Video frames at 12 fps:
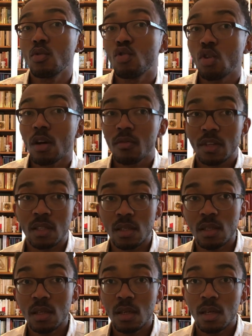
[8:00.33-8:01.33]
que tu as
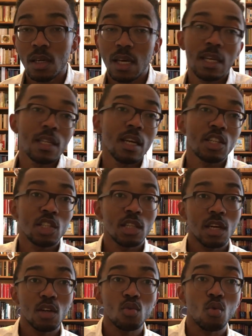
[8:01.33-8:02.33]
investi et qui t'a
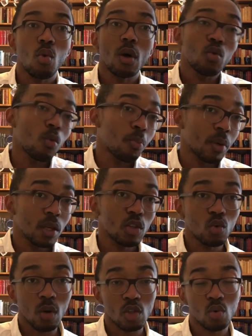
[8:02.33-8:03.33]
généré de quoi te payer
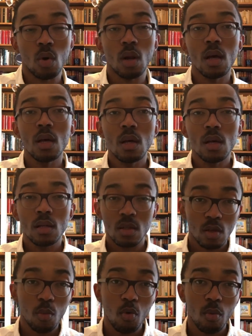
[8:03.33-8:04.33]
ce restaurant-là
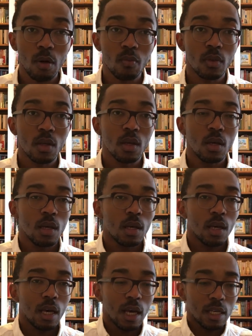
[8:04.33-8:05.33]
sans problème.
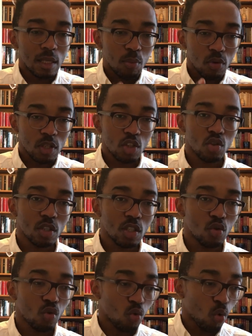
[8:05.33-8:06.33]
Et c'est pour ça que je te
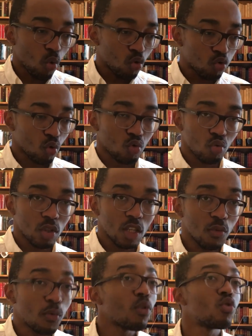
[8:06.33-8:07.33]
dis qu'aujourd'hui,
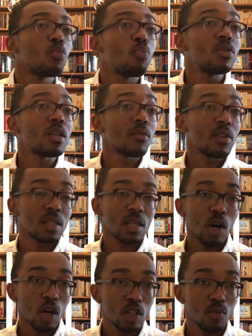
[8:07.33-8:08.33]
il faut que tu puisses
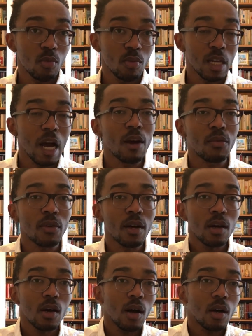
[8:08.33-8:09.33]
investir en immobilier
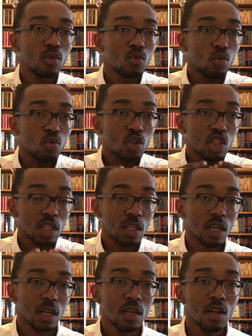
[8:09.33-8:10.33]
afin de te
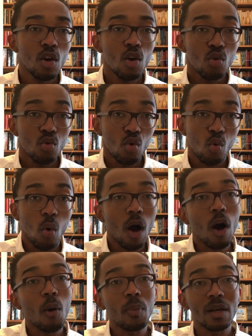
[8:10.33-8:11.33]
générer de quoi
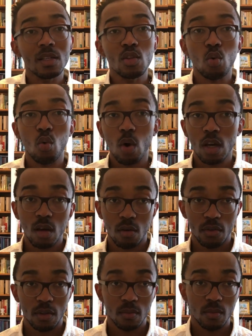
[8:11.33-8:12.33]
remplacer ton loyer en
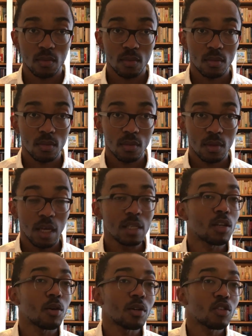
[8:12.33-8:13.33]
fait. Et
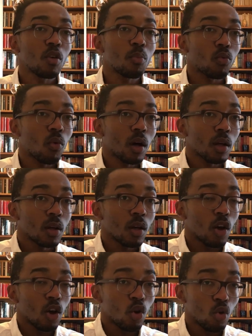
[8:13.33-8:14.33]
c'est comme ça que tu vas pouvoir
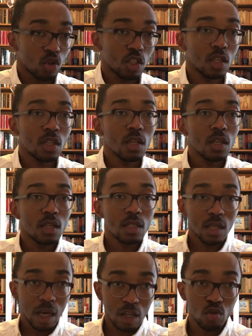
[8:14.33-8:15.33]
loger
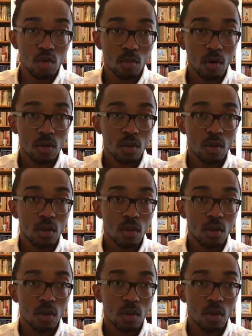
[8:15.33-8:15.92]
gratuitement.